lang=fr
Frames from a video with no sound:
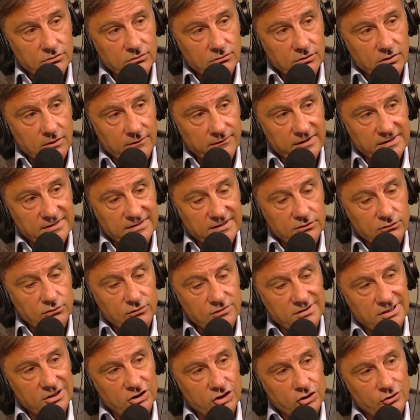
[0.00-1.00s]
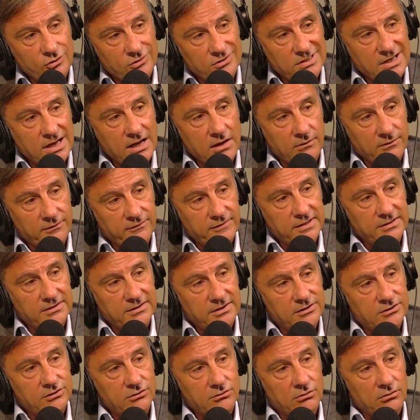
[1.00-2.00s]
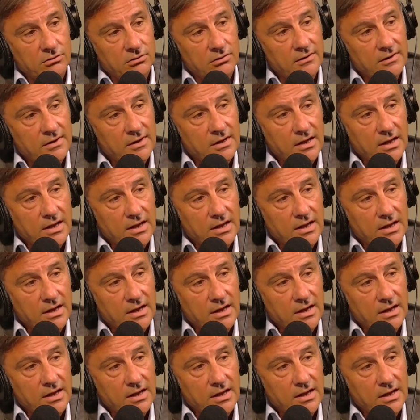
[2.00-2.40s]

Donc en fait, c'est toutes ces choses-là en fait qui sont